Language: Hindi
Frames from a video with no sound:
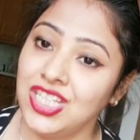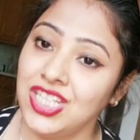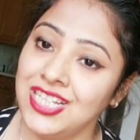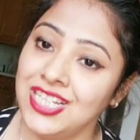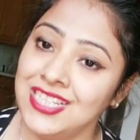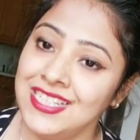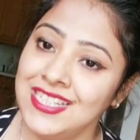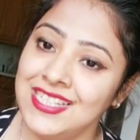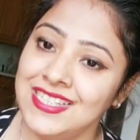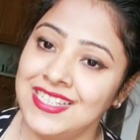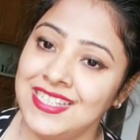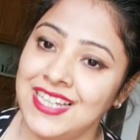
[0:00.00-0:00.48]

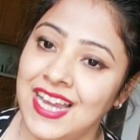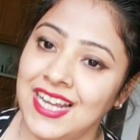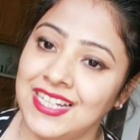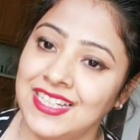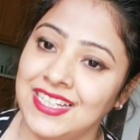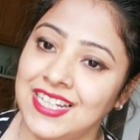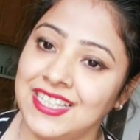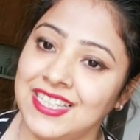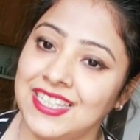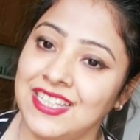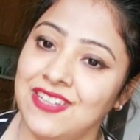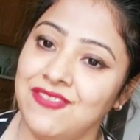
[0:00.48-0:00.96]
जल्दी से
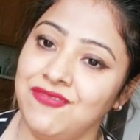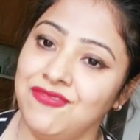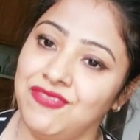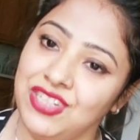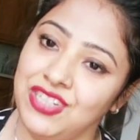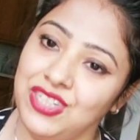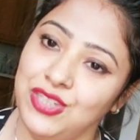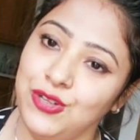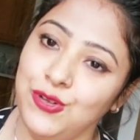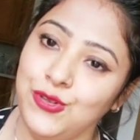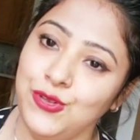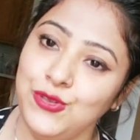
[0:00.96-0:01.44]
स्टार्ट करते हैं
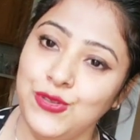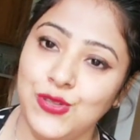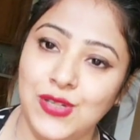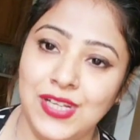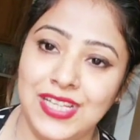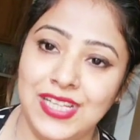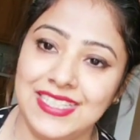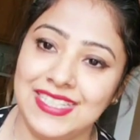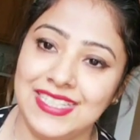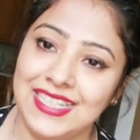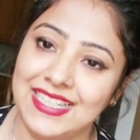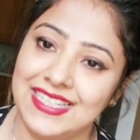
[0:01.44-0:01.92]
वीडियो सो
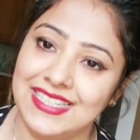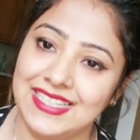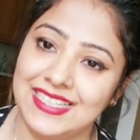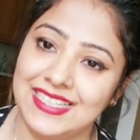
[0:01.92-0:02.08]
लेस के